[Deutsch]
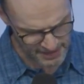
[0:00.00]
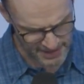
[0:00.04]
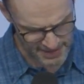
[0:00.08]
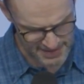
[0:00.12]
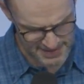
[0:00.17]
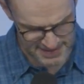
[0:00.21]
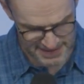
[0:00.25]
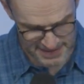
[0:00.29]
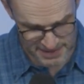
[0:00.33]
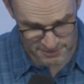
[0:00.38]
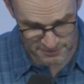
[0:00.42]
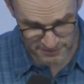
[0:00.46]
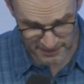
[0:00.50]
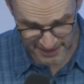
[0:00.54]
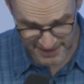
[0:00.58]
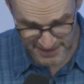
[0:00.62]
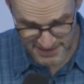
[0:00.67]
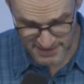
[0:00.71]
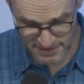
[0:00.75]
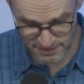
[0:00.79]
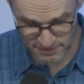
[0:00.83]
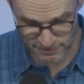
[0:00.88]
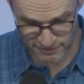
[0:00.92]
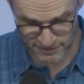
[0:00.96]
Es geht
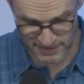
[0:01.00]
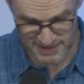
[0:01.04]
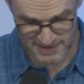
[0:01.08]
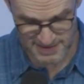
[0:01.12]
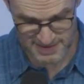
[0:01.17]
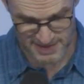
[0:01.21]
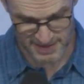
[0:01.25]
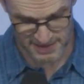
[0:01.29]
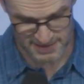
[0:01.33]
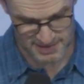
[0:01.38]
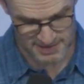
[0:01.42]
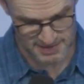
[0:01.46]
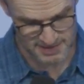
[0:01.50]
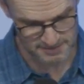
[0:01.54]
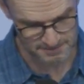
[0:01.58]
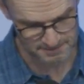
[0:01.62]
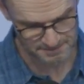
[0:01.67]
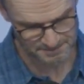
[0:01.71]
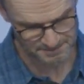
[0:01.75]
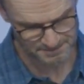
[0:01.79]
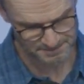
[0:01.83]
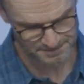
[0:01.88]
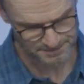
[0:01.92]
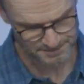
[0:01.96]
weiter in Vers 6.
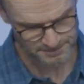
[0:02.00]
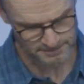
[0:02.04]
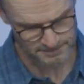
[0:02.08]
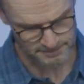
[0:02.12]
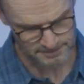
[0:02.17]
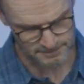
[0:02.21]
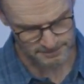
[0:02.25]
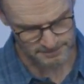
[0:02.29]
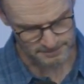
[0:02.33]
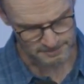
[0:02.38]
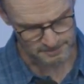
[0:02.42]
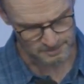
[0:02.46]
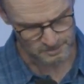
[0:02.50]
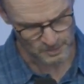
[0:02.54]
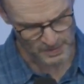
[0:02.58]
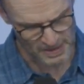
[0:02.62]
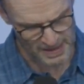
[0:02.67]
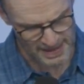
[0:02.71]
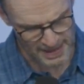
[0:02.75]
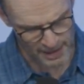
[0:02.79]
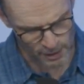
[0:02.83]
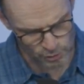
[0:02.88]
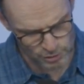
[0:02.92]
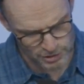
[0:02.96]

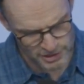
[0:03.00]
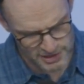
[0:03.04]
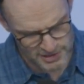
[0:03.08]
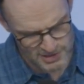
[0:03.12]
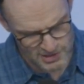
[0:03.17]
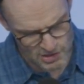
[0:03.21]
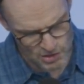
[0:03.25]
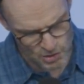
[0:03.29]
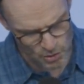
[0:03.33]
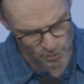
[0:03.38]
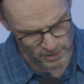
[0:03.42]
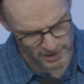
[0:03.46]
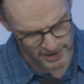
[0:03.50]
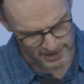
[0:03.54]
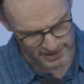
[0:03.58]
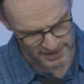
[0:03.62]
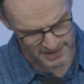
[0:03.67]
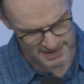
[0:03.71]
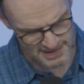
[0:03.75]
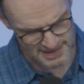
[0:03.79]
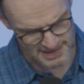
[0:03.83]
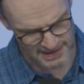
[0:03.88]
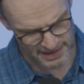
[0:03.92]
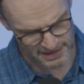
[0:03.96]
Auch die Zunge
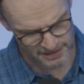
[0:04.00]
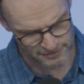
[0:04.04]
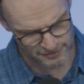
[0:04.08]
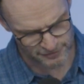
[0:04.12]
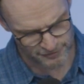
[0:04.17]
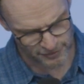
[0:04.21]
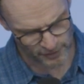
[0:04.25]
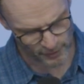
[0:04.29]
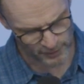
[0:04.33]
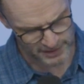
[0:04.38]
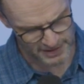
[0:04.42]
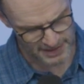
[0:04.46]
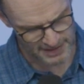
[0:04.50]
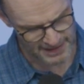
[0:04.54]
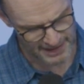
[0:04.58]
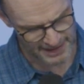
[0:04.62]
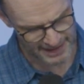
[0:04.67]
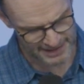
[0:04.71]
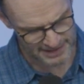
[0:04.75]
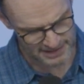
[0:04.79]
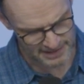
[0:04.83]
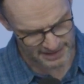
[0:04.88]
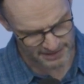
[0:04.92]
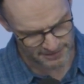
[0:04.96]
ist ein Feuer,
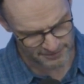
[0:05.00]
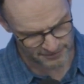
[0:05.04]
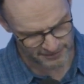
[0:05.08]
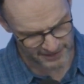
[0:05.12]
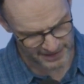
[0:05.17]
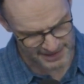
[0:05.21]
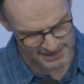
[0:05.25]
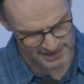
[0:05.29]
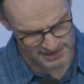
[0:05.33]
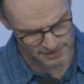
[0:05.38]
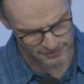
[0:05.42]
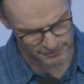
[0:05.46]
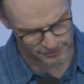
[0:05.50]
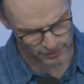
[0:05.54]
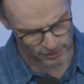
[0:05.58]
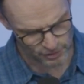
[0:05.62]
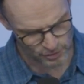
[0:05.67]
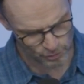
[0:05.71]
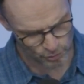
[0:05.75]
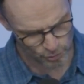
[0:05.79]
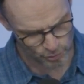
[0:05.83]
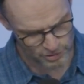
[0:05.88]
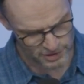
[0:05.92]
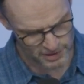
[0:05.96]
eine Welt
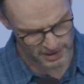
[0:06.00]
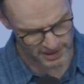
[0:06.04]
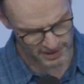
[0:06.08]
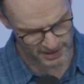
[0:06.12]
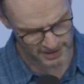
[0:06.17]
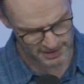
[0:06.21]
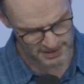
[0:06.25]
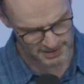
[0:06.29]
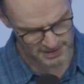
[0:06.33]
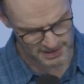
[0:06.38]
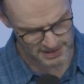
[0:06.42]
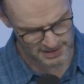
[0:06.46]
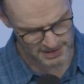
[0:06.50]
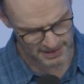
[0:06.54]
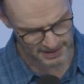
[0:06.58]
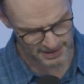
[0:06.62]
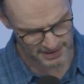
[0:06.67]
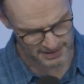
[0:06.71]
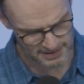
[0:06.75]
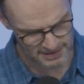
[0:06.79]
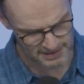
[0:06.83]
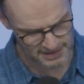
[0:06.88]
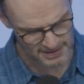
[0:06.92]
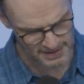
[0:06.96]
voll
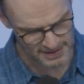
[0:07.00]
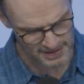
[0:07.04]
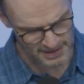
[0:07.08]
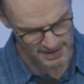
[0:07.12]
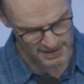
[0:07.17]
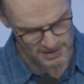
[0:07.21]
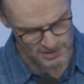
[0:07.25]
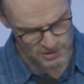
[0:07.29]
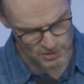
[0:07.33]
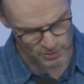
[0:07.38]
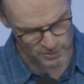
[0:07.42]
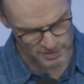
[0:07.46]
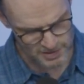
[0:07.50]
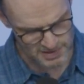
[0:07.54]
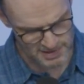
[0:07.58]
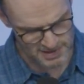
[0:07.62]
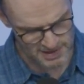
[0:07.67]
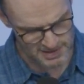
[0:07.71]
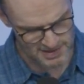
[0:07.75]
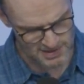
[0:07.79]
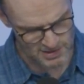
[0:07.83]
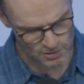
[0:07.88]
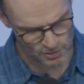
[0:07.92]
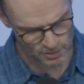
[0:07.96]
Ungerechtigkeit. So ist
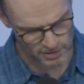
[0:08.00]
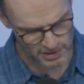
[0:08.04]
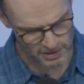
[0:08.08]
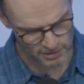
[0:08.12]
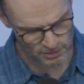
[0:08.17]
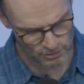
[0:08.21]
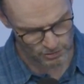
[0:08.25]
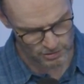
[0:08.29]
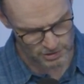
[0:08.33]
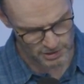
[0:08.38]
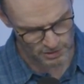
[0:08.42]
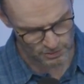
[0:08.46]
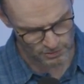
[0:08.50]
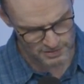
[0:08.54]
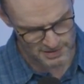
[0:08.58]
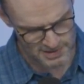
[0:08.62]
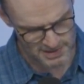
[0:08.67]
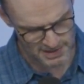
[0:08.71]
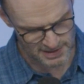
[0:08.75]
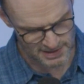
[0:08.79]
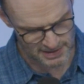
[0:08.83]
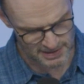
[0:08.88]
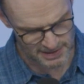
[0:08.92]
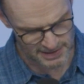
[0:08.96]
die Zunge unter
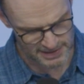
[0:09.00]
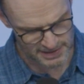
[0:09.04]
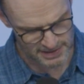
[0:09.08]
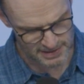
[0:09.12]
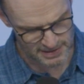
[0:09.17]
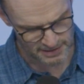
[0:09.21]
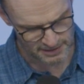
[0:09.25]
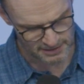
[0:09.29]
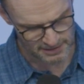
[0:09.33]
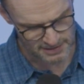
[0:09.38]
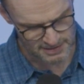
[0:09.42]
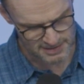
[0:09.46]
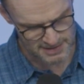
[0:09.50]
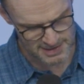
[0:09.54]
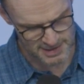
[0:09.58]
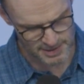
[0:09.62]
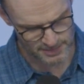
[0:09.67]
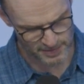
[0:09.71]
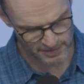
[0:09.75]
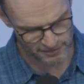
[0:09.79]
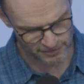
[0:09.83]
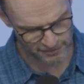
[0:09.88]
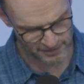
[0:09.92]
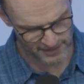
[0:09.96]
unseren Gliedern. Sie
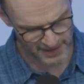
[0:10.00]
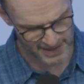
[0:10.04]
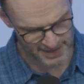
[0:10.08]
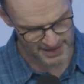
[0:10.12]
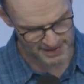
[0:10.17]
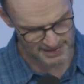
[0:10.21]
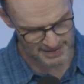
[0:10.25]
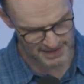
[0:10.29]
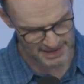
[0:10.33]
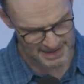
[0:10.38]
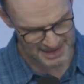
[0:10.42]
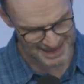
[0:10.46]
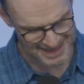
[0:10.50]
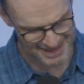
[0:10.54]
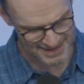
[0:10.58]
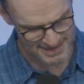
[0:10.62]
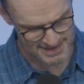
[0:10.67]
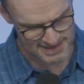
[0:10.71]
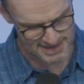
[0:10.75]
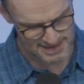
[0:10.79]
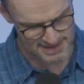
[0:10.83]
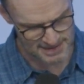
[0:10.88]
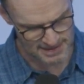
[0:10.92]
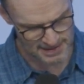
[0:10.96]
befleckt den
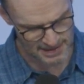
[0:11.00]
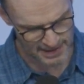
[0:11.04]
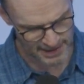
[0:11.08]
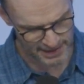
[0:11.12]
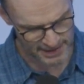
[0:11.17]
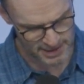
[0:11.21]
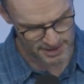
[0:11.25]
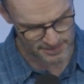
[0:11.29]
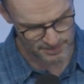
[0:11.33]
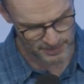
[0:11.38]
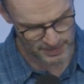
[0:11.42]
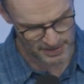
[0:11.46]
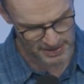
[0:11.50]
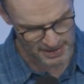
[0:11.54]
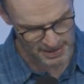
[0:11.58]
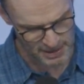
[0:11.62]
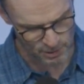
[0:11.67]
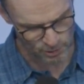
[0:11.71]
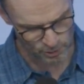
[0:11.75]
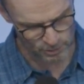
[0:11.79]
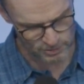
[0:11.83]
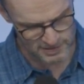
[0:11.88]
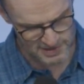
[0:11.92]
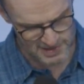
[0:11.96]
ganzen Leib
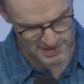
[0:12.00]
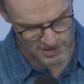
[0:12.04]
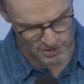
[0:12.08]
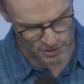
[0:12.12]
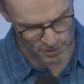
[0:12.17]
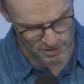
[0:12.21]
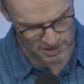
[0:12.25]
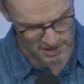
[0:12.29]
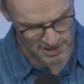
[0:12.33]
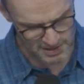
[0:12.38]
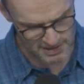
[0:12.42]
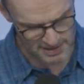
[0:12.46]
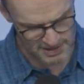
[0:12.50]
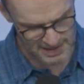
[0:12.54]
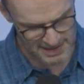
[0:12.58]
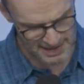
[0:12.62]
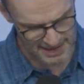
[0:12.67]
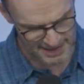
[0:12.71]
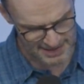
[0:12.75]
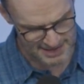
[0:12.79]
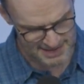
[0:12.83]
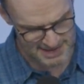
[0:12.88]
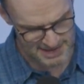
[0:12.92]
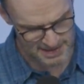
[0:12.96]
und zündet die
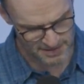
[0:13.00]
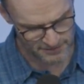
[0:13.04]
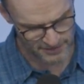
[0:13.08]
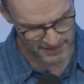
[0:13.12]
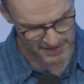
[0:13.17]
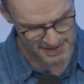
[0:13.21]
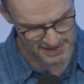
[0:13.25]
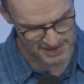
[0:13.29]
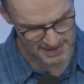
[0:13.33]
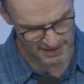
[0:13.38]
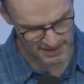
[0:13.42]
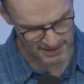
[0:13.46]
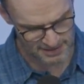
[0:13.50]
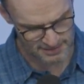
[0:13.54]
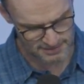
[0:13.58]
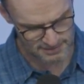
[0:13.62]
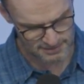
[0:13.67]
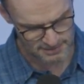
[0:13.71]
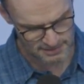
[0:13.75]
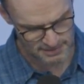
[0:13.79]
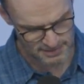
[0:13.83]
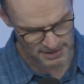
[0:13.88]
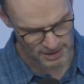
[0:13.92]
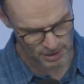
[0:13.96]
ganze Welt
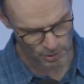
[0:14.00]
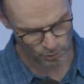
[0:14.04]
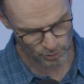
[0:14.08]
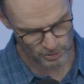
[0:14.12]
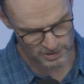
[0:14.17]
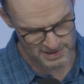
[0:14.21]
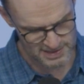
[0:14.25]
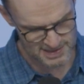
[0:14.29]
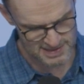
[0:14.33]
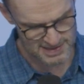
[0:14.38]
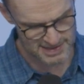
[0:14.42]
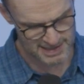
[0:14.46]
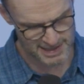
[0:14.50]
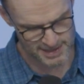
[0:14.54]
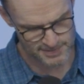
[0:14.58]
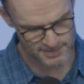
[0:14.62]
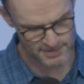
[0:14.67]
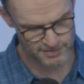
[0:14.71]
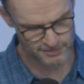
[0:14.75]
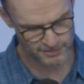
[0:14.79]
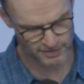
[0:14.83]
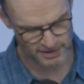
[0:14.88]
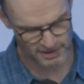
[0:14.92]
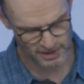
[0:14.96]
an und ist
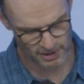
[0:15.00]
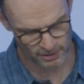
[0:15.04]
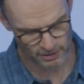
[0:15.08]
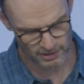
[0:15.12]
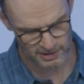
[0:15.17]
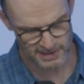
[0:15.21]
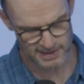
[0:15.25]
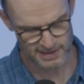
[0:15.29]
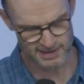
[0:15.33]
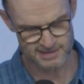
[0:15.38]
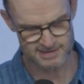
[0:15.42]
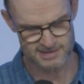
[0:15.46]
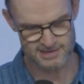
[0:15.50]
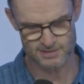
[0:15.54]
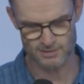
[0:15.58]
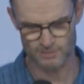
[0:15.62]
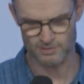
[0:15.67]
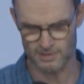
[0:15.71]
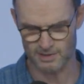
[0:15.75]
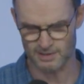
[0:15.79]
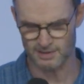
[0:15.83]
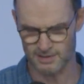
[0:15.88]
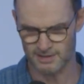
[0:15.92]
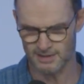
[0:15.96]
selbst von der Hölle
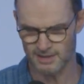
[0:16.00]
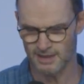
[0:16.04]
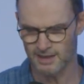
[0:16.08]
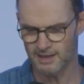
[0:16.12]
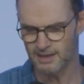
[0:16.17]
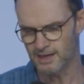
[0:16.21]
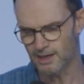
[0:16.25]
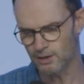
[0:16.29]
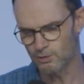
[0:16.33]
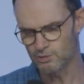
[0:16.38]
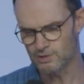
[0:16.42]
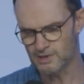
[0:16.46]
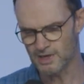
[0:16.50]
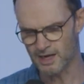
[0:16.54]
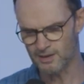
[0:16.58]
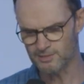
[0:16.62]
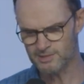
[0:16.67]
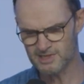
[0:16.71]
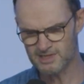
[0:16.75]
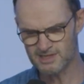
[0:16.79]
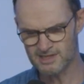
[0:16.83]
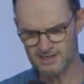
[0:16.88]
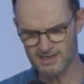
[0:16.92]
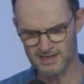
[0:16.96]
entzündet. Ja gut, da
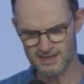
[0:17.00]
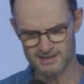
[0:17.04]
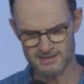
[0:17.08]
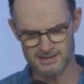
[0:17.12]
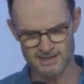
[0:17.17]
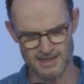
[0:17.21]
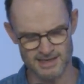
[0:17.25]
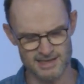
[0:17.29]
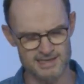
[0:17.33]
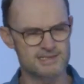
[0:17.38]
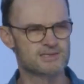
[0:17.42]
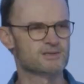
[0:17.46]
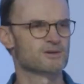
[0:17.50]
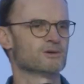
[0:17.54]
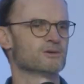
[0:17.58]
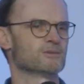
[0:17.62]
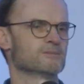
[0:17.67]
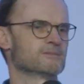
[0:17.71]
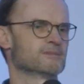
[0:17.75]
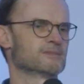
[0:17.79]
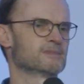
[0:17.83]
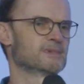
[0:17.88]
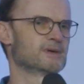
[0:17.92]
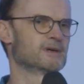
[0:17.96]
habe ich gedacht, na also
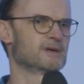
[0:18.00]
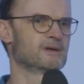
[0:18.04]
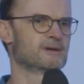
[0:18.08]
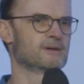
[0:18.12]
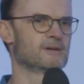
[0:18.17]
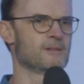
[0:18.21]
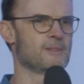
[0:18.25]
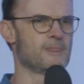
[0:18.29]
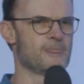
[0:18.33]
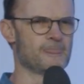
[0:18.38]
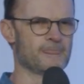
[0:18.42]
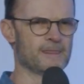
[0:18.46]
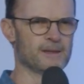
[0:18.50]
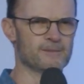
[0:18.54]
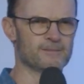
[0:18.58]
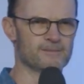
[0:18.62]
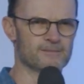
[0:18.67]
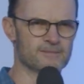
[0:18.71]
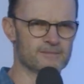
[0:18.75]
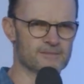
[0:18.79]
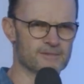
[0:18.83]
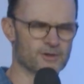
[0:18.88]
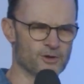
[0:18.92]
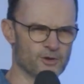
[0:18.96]

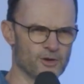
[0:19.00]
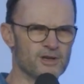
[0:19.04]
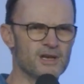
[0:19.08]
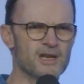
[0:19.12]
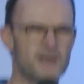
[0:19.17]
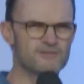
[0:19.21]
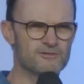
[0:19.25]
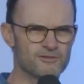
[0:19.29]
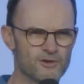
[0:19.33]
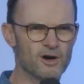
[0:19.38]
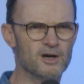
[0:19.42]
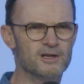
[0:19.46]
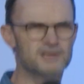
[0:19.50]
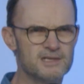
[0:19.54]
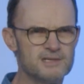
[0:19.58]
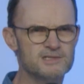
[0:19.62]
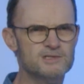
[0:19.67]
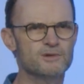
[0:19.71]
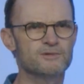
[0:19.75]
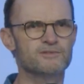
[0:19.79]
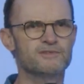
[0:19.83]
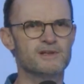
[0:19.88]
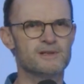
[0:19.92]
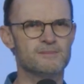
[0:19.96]
können Worte
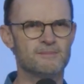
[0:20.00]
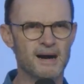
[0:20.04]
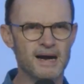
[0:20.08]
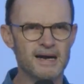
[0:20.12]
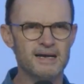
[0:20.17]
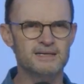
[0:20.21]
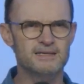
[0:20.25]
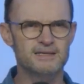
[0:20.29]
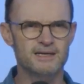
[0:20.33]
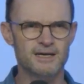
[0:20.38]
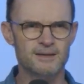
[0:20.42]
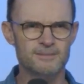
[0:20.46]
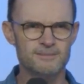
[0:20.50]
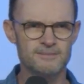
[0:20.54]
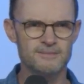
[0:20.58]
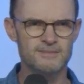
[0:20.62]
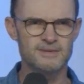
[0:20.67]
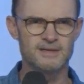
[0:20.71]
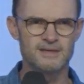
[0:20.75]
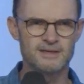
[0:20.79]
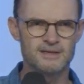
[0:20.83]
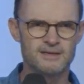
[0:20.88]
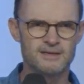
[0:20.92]
so viel Macht haben?